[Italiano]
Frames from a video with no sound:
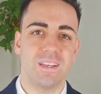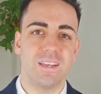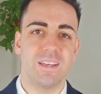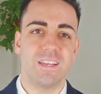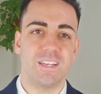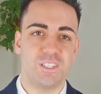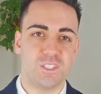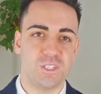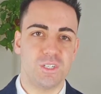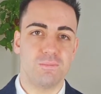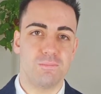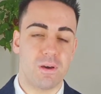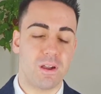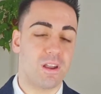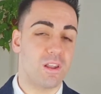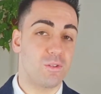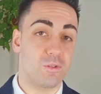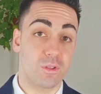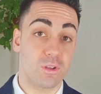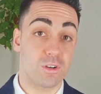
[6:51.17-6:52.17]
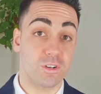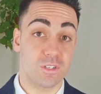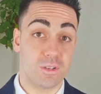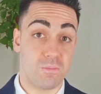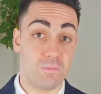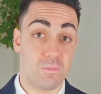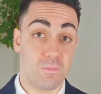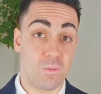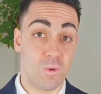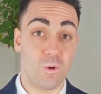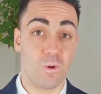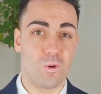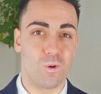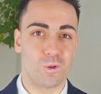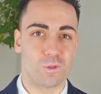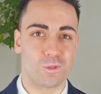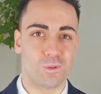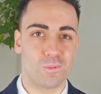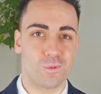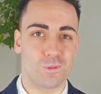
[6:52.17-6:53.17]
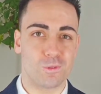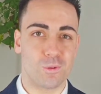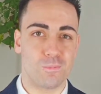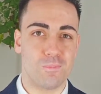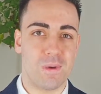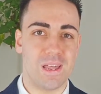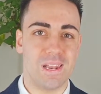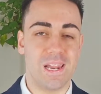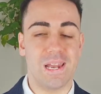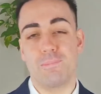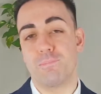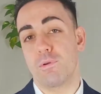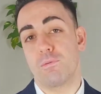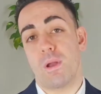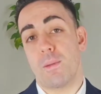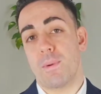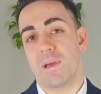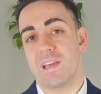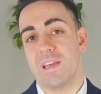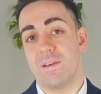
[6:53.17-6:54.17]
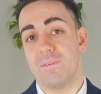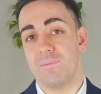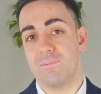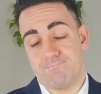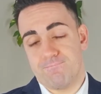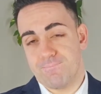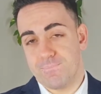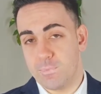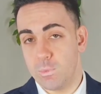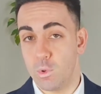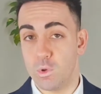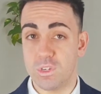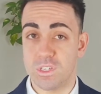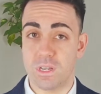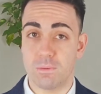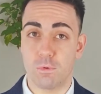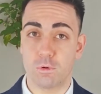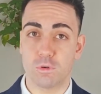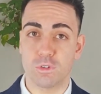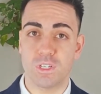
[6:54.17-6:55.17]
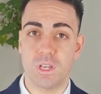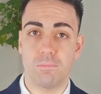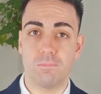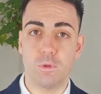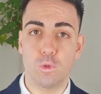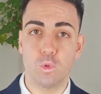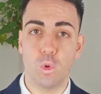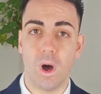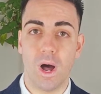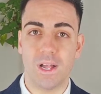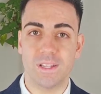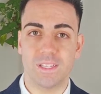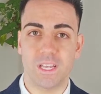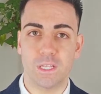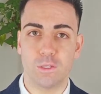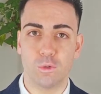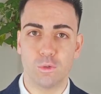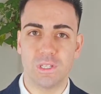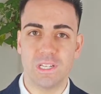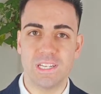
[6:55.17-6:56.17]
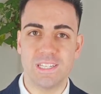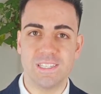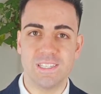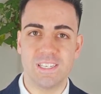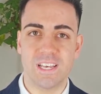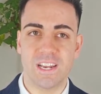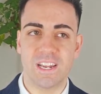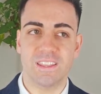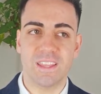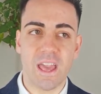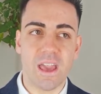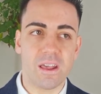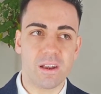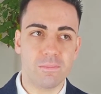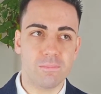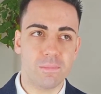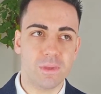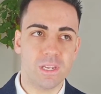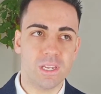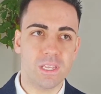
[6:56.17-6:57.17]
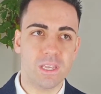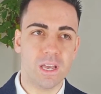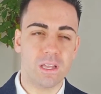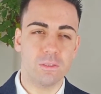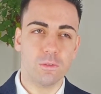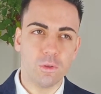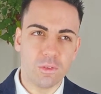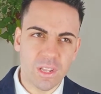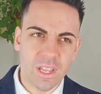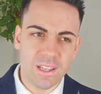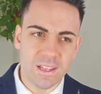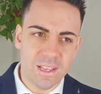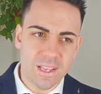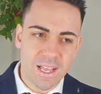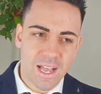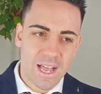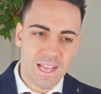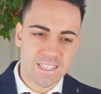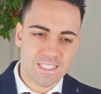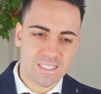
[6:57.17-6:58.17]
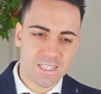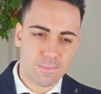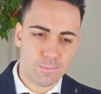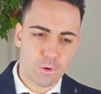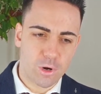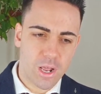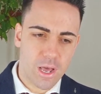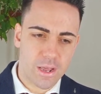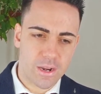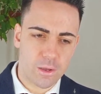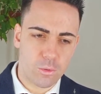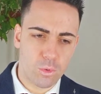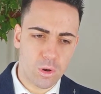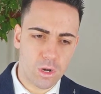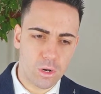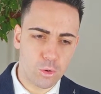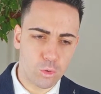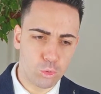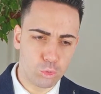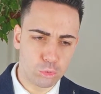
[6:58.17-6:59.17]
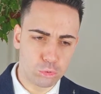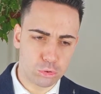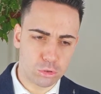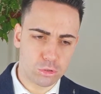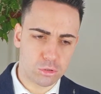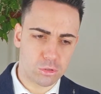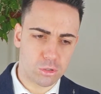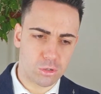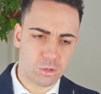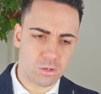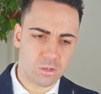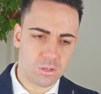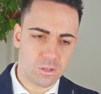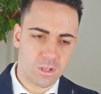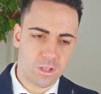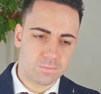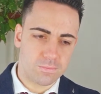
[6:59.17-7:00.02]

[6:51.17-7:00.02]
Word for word: e ci parlano di cose molto molto belle. Il problema è che noi siamo così abituati ad utilizzare termini, a non assaporare quel gusto